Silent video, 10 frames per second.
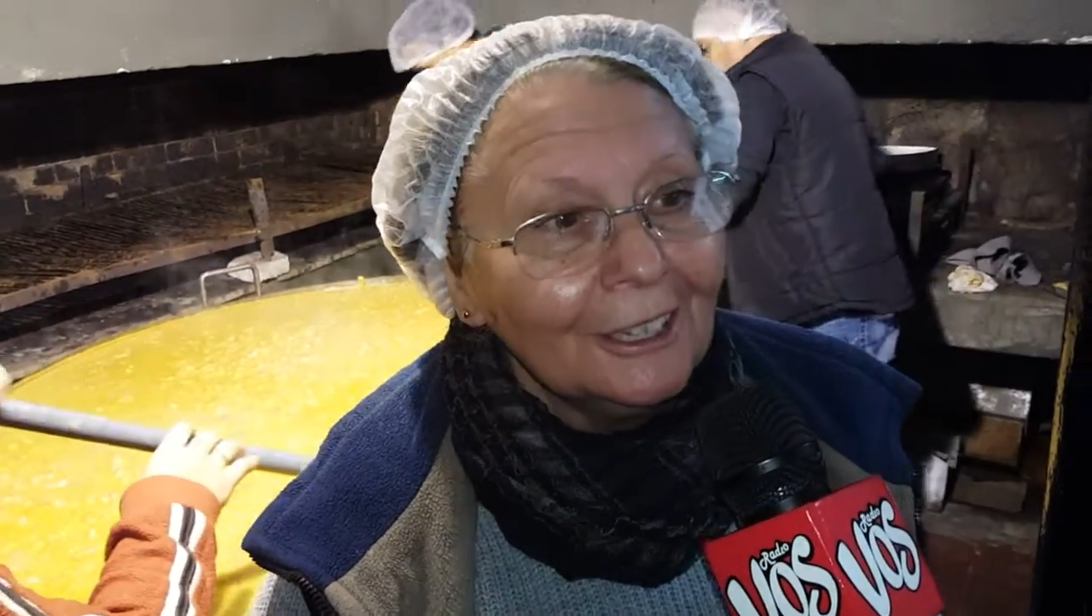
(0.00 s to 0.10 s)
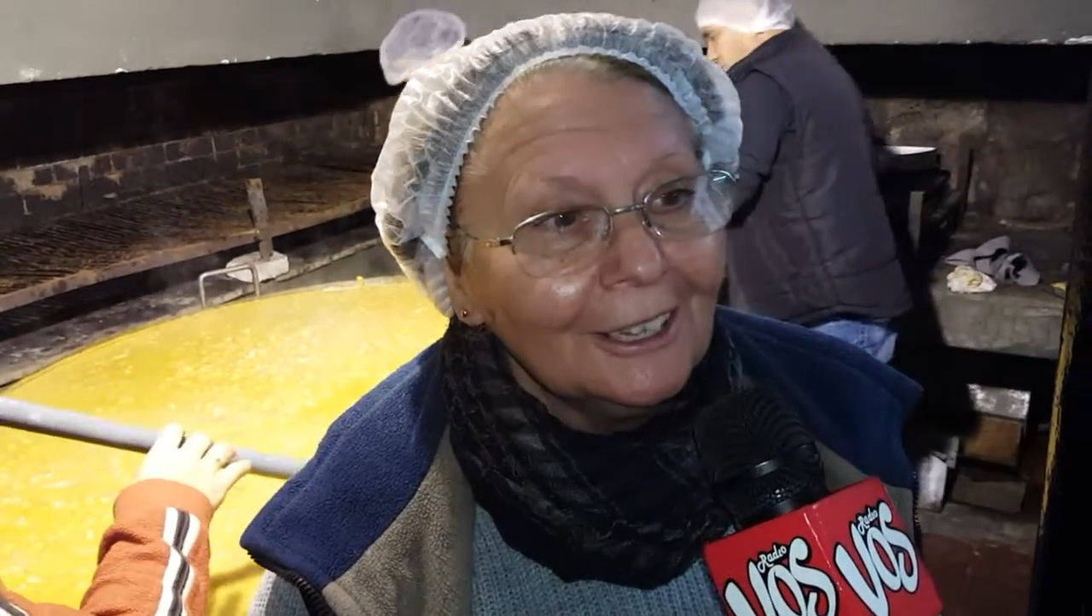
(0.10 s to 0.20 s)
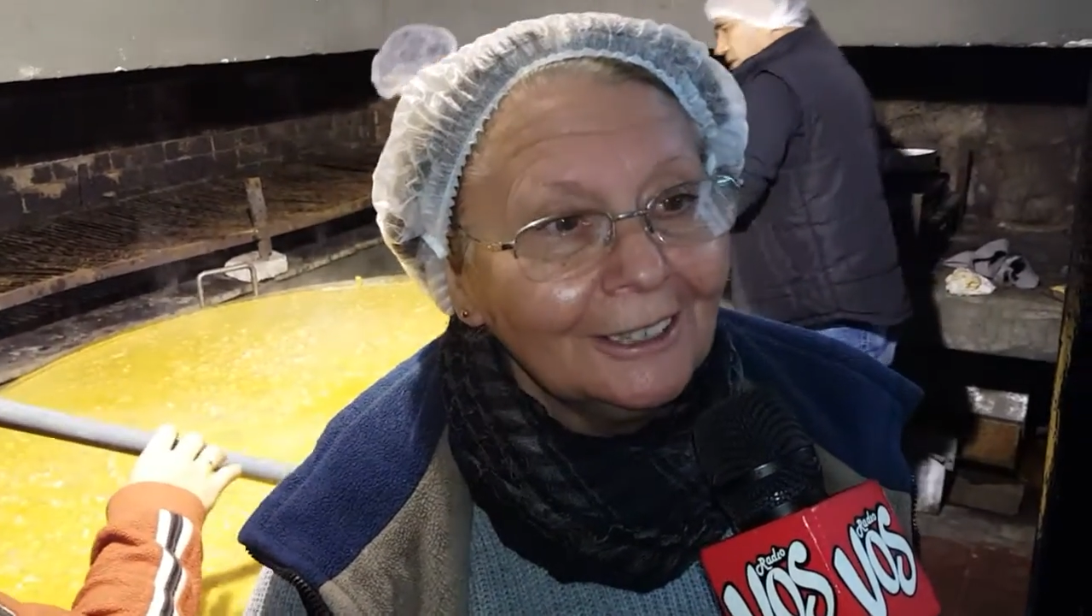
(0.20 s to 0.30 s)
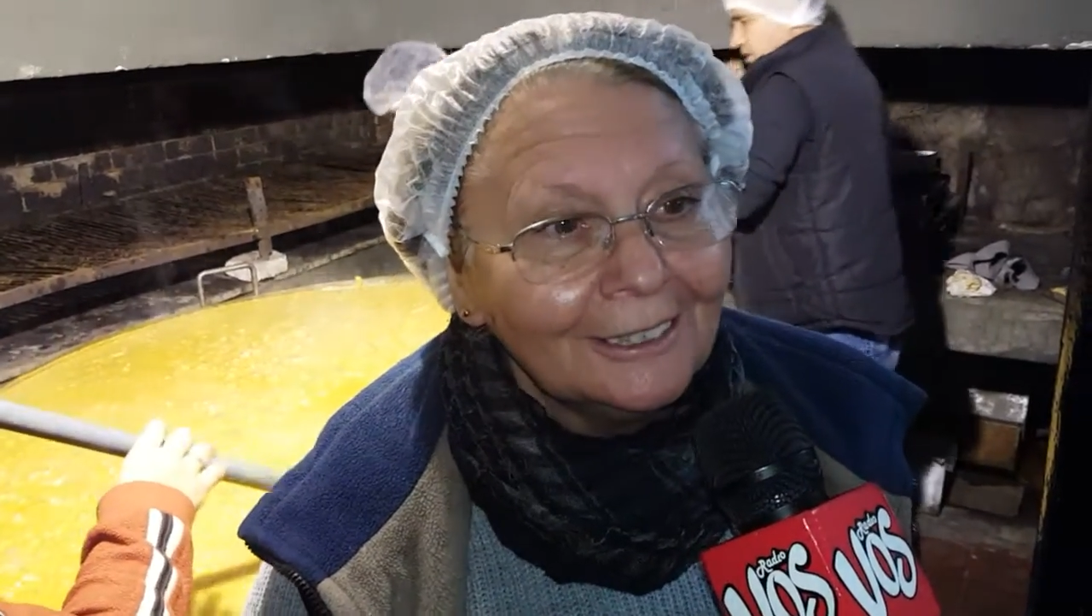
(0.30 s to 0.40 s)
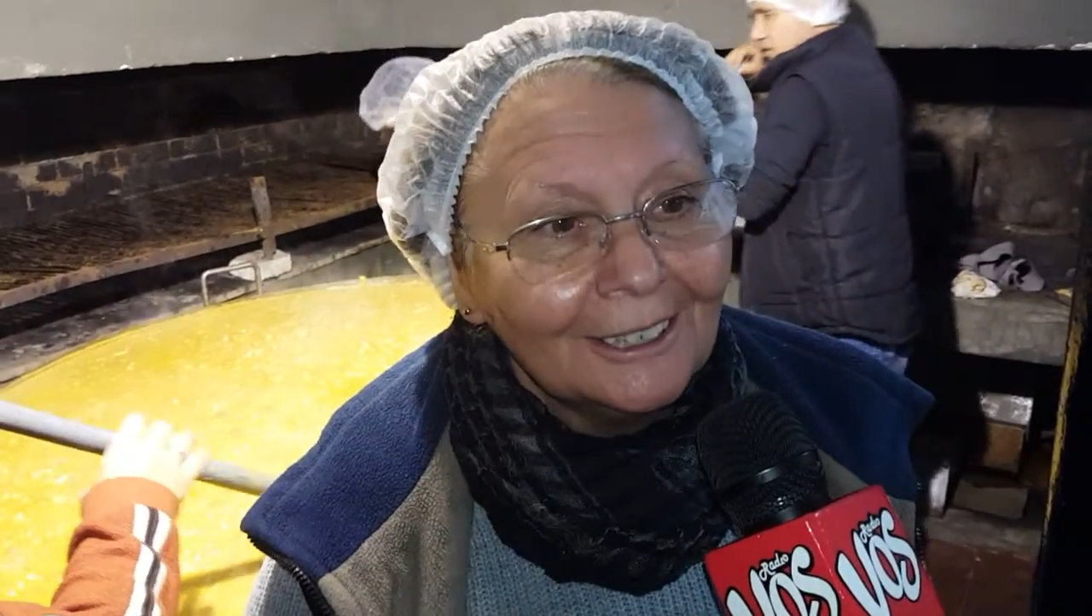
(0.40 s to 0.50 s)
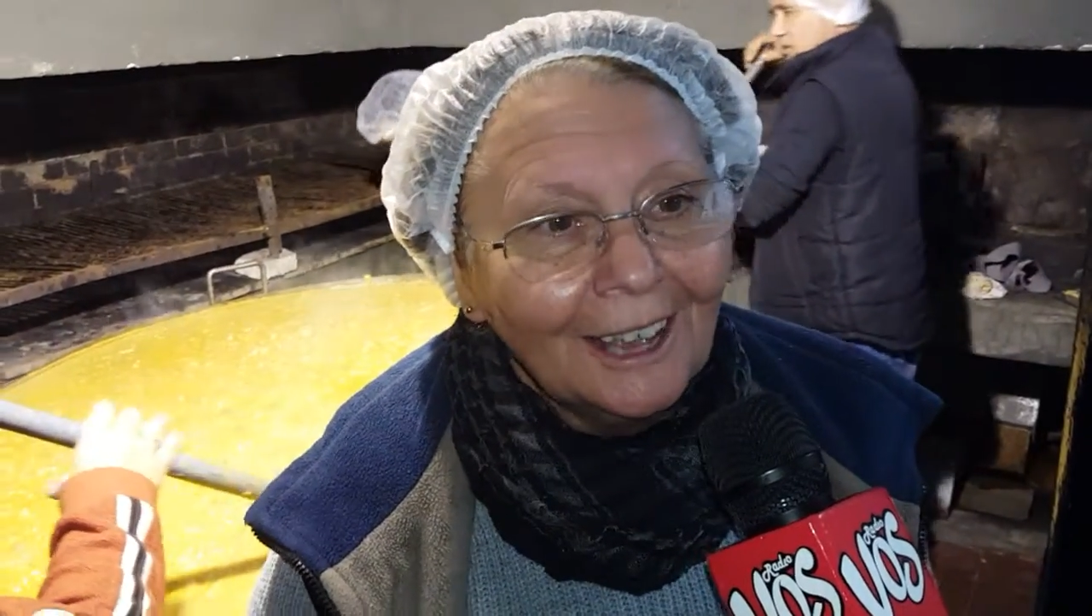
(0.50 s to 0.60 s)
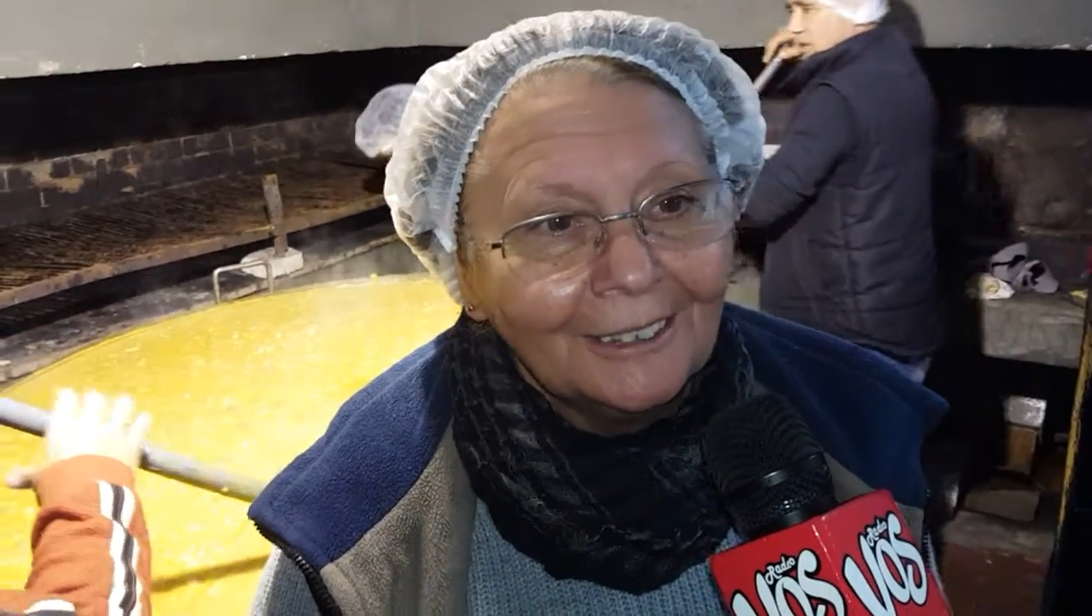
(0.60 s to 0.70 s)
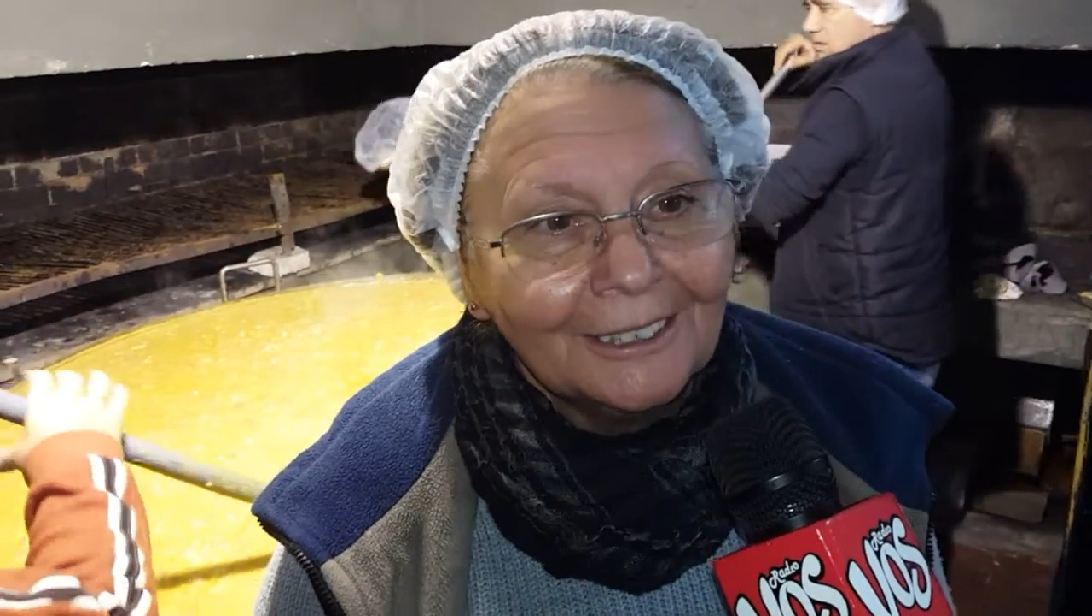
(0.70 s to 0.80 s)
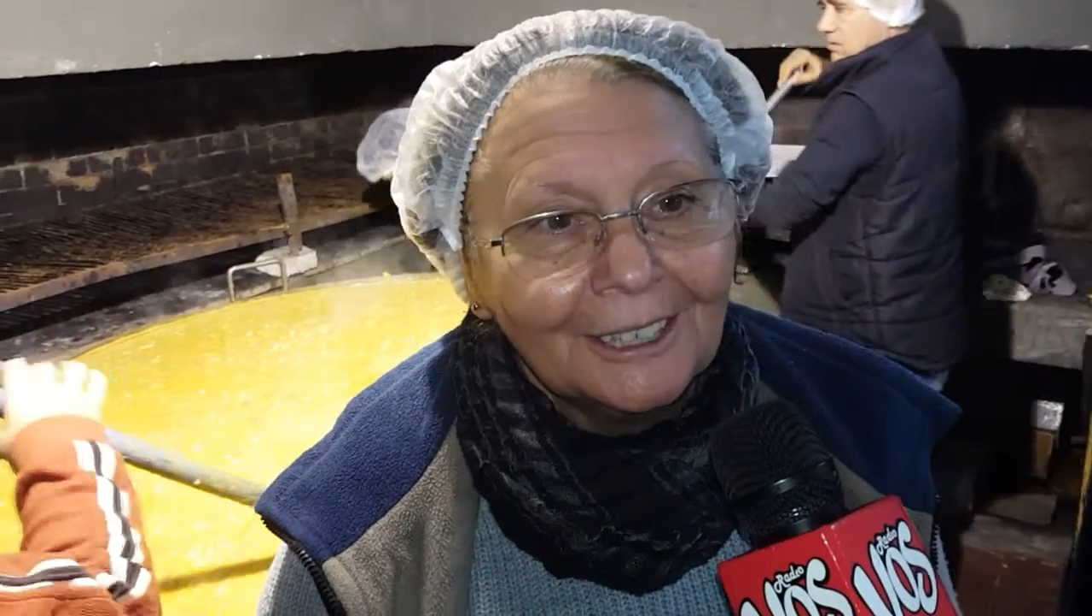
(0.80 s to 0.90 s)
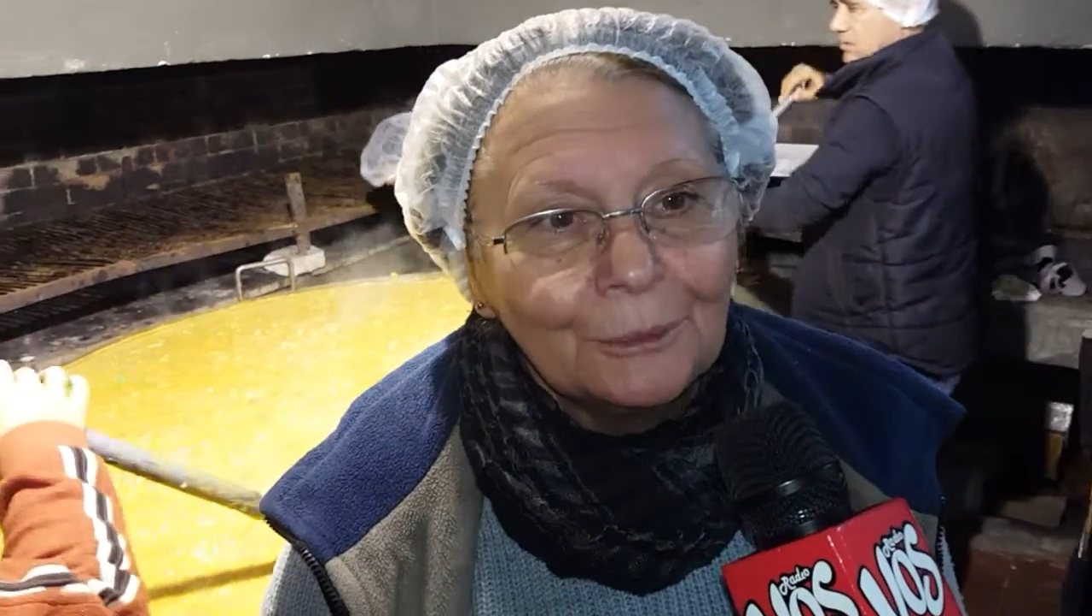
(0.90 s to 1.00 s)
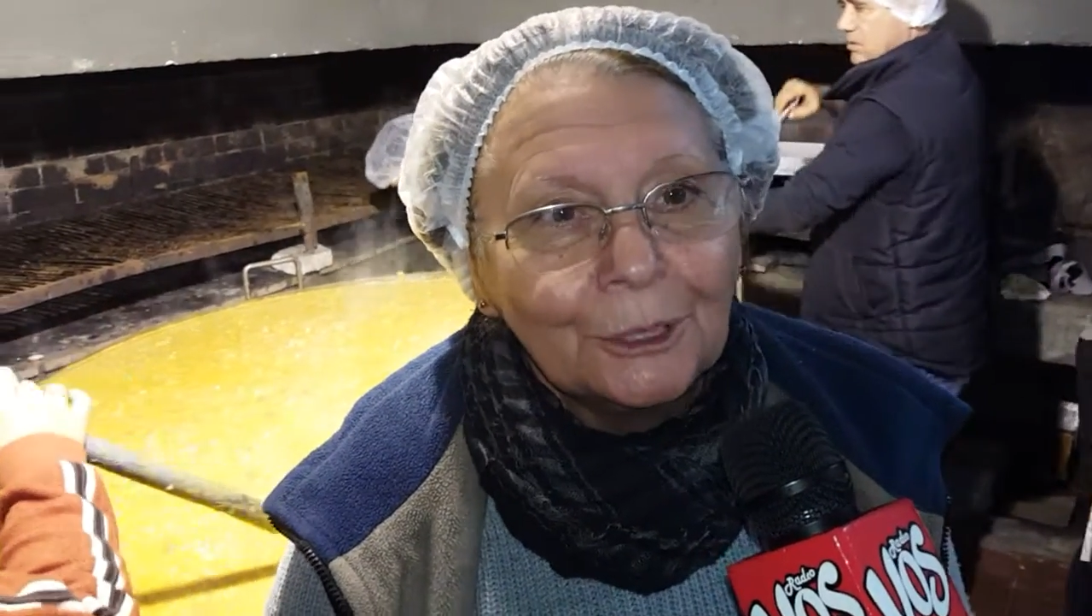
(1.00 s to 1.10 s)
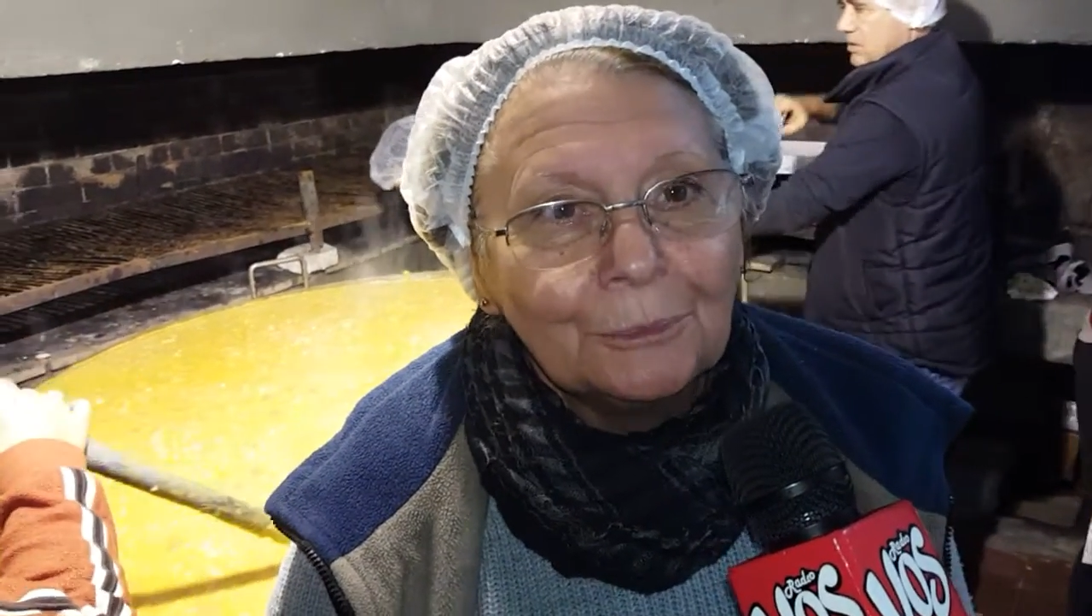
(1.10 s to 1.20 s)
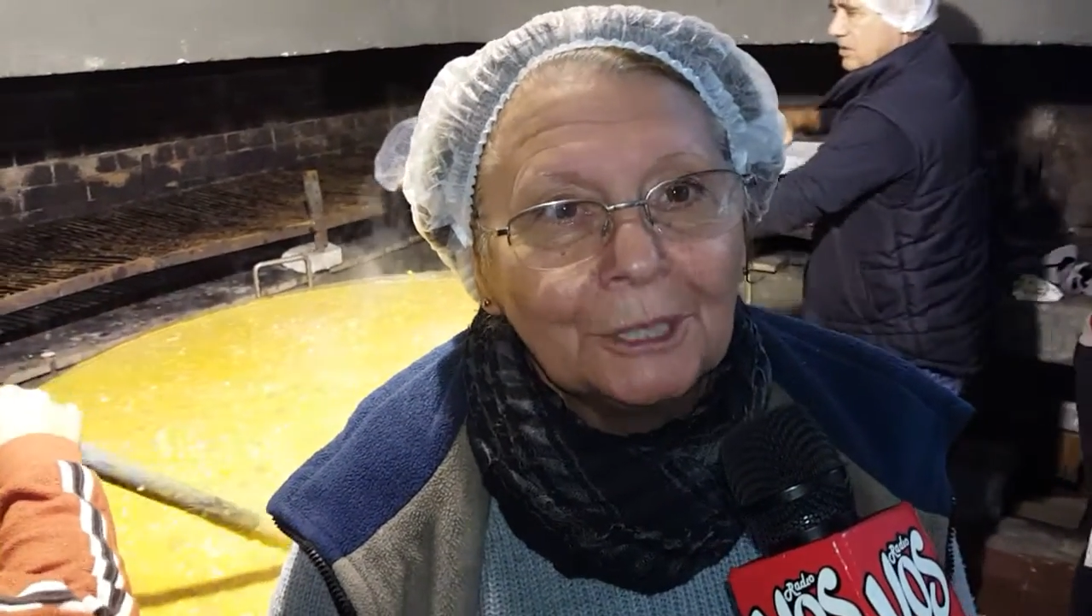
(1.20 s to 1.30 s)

este, así que bueno,